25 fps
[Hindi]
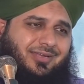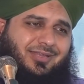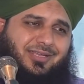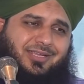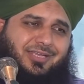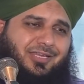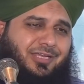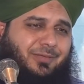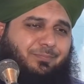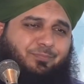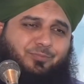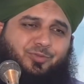
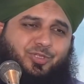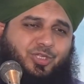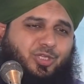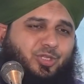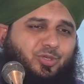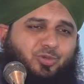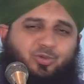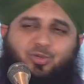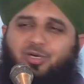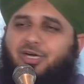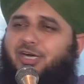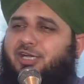लेकिन अपनी
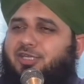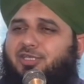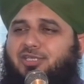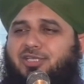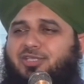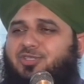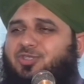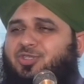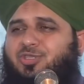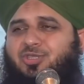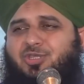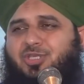
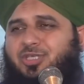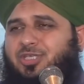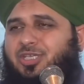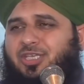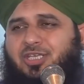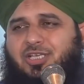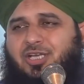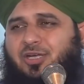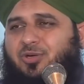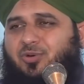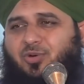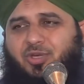रूहानी
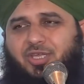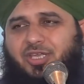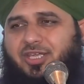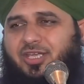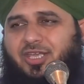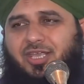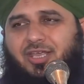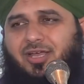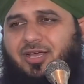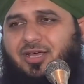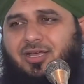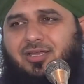ज़िंदगी का कोई
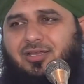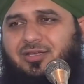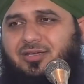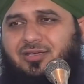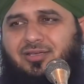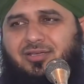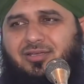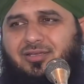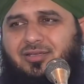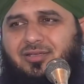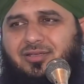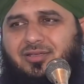ख्याल
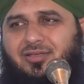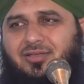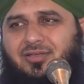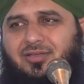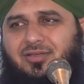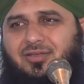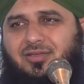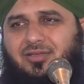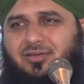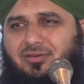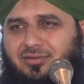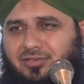
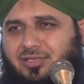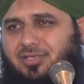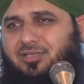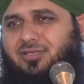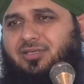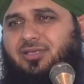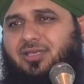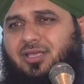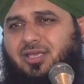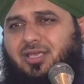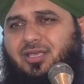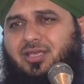
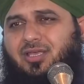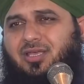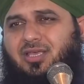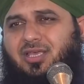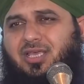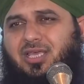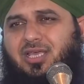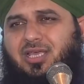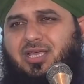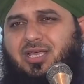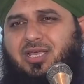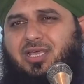नहीं है
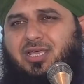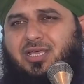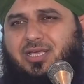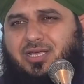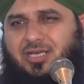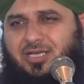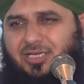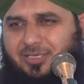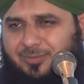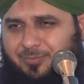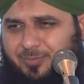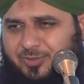
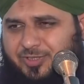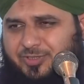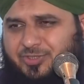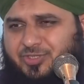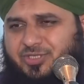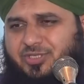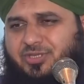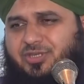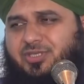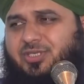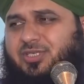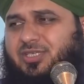कल भी
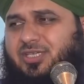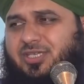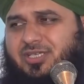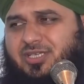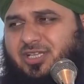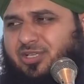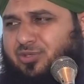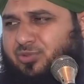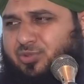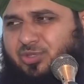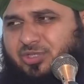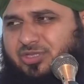ज़िंदगी
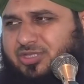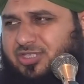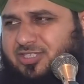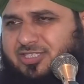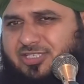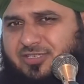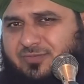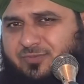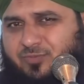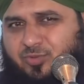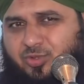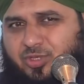का कोई
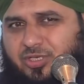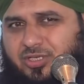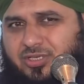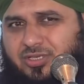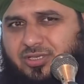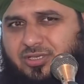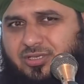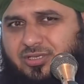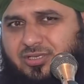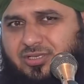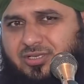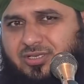तस्वुर
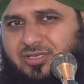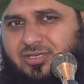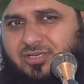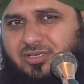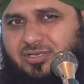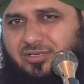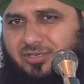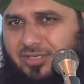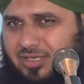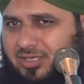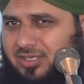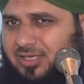
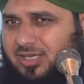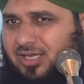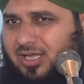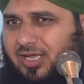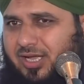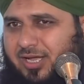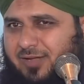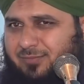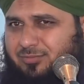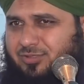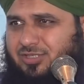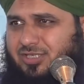नहीं
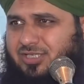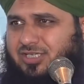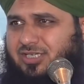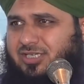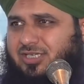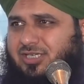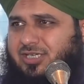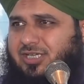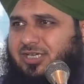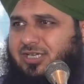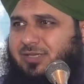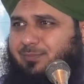है आप
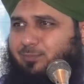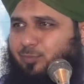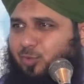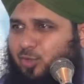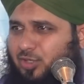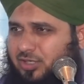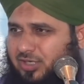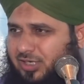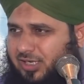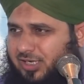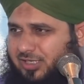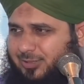यकीन करें
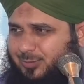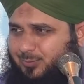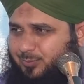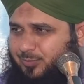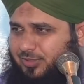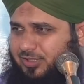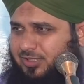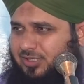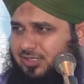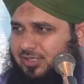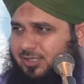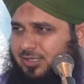मोटा
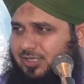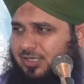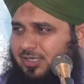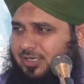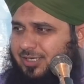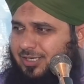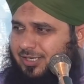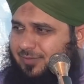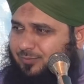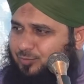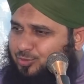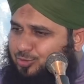आदमी
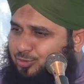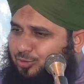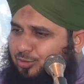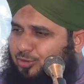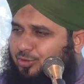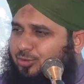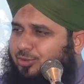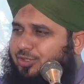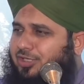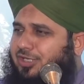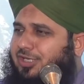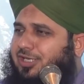
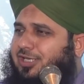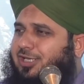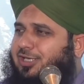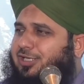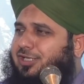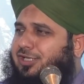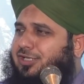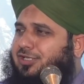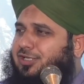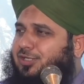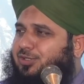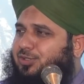कमज़ोर होने के
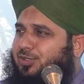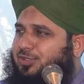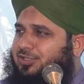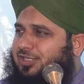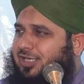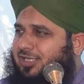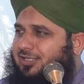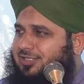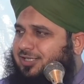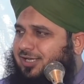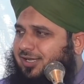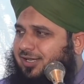लिए
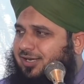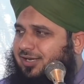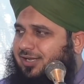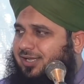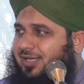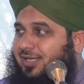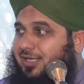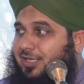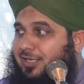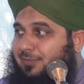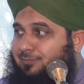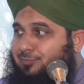जद्दोजहद कर रहा
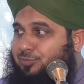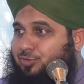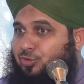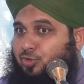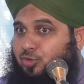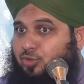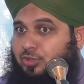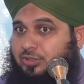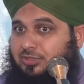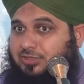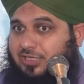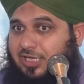है
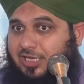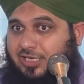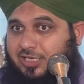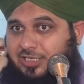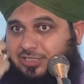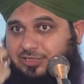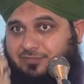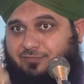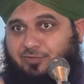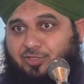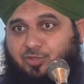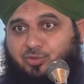कमज़ोर
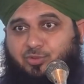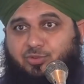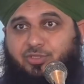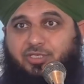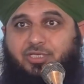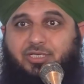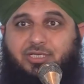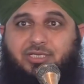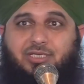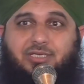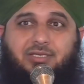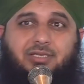ताकतवर
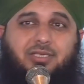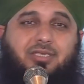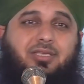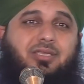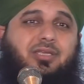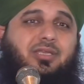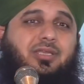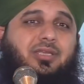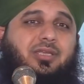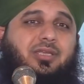होने के लिए